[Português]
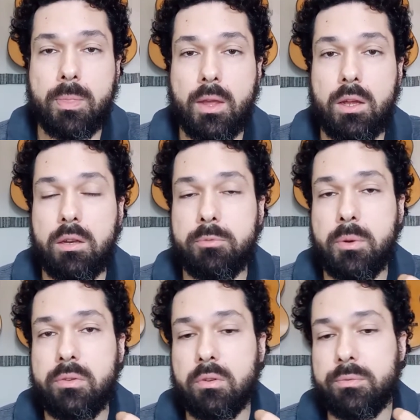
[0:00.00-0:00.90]
eles
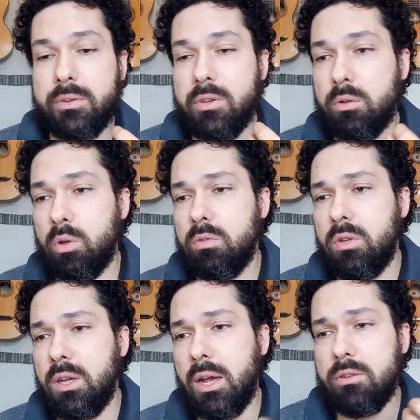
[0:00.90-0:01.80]
precisam fazer todos
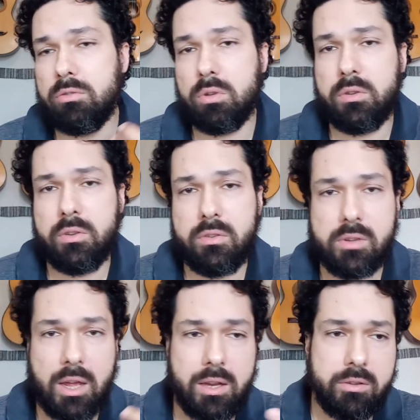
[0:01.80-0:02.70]
ligados, todas as
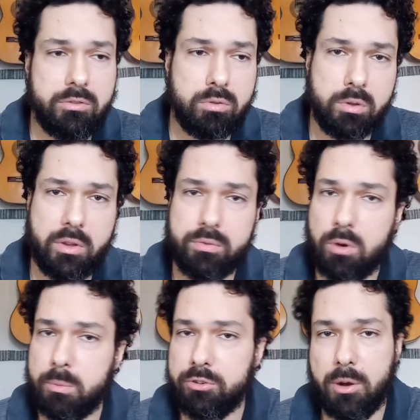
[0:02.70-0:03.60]
escalas, todas as
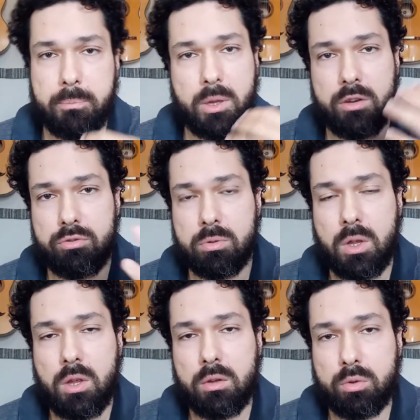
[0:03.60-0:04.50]
formas de arpejo,
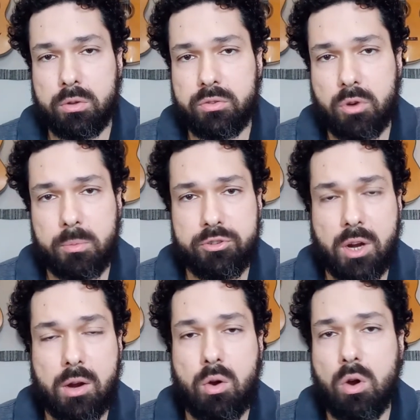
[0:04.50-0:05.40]
todas as fórmulas de
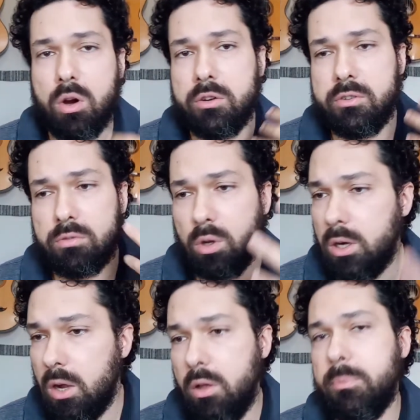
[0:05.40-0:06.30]
acordes,
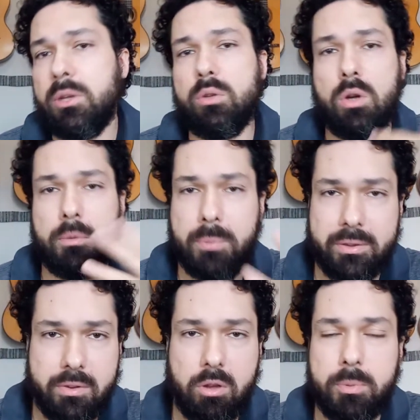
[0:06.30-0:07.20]
tocar o repertório,
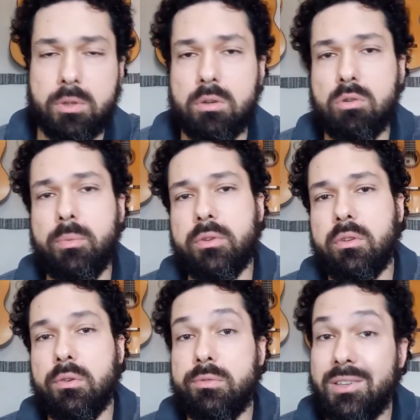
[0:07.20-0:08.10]
passar o repertório do começo
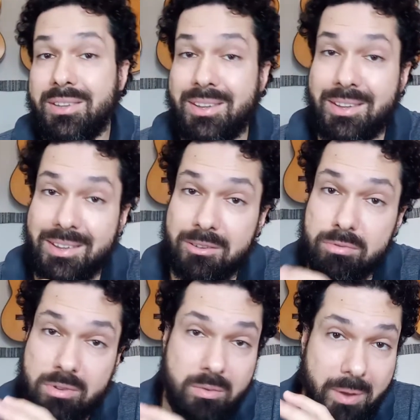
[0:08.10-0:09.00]
até o fim, e
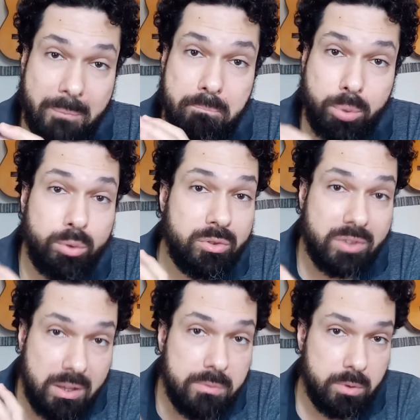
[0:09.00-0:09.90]
isso não é
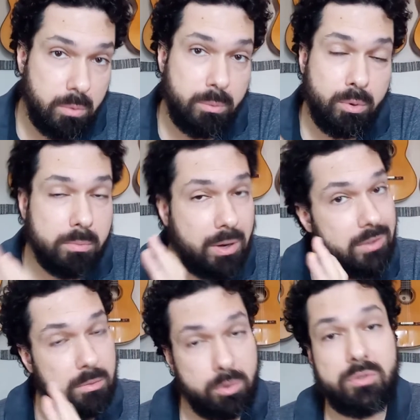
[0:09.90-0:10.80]
possível, por uma
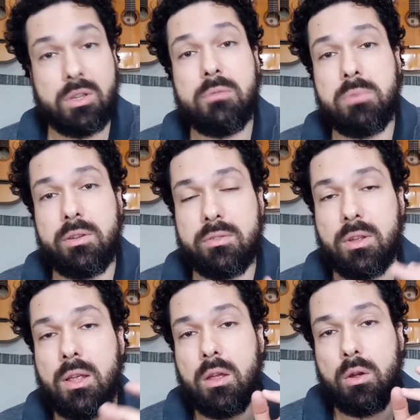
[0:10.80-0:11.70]
razão muito simples.
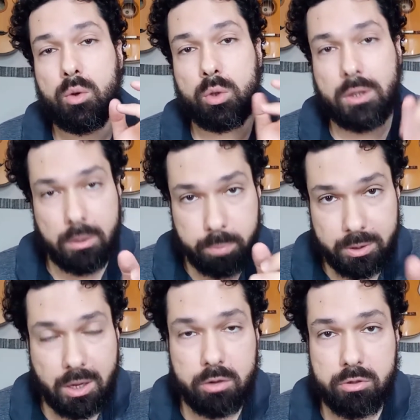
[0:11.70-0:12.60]
O tempo
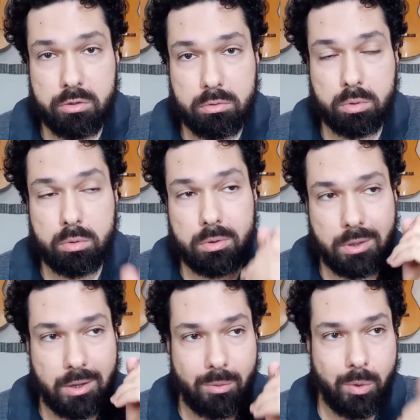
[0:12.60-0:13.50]
ideal de estudo
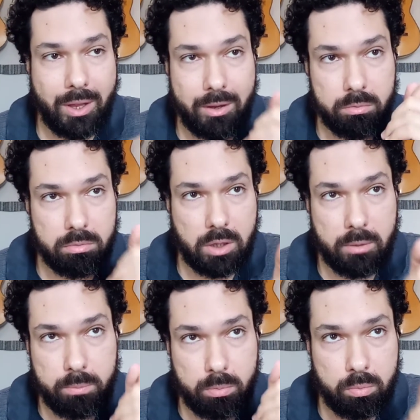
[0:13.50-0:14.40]
não é um
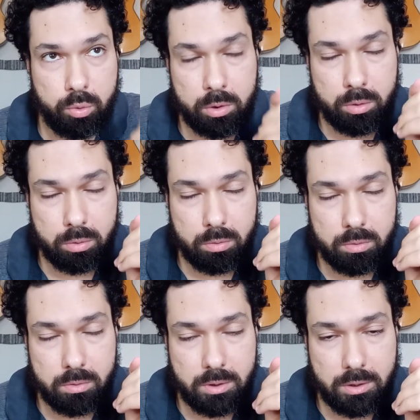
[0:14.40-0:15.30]
tempo muito
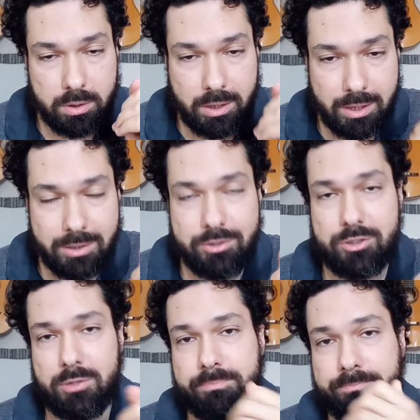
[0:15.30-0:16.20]
grande.